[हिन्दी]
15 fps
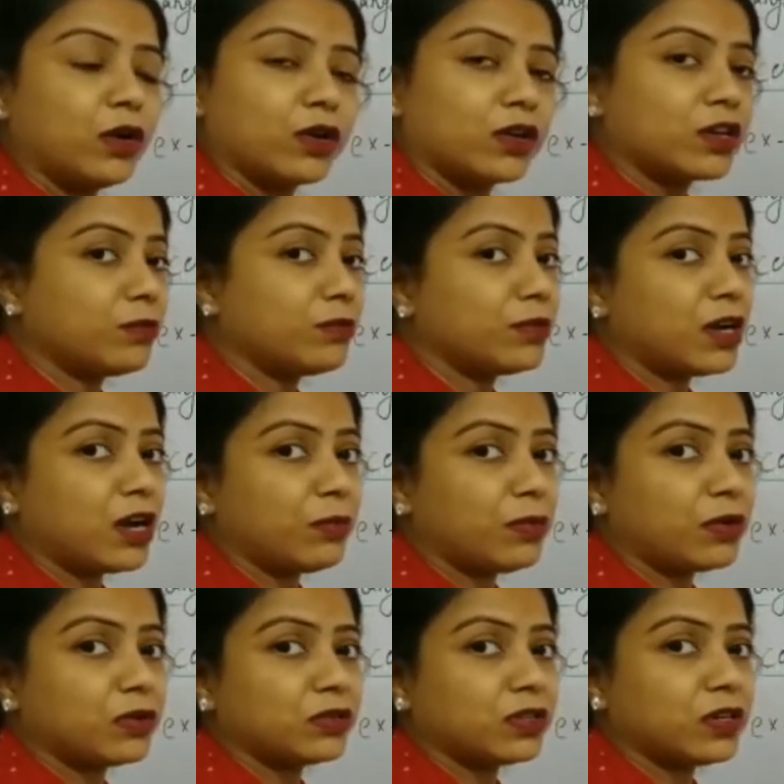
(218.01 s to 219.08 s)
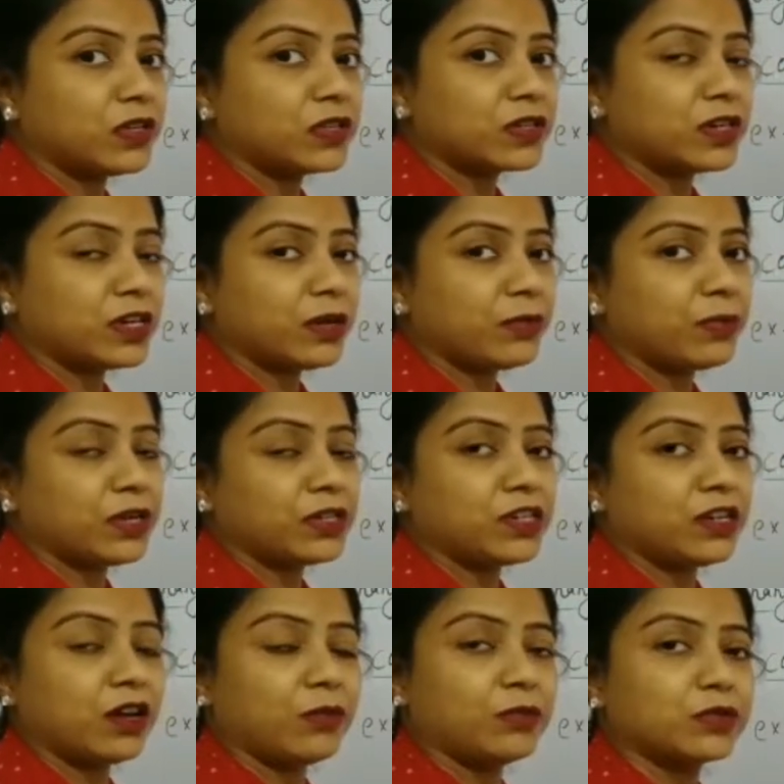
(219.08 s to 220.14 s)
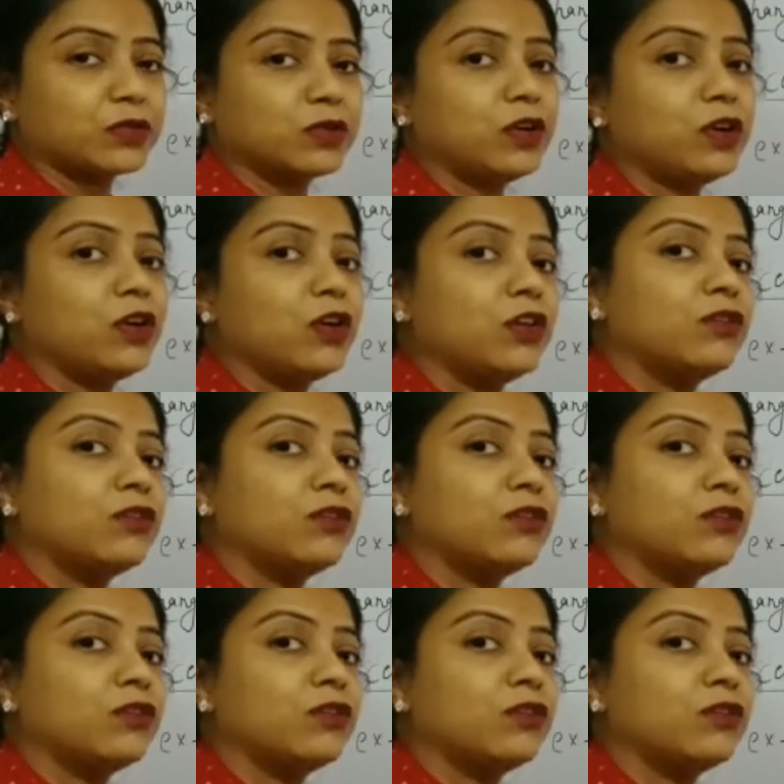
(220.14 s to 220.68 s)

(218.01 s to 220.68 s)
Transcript: और कम कहाँ पर होता है इसका टेम्परेचर हम उसको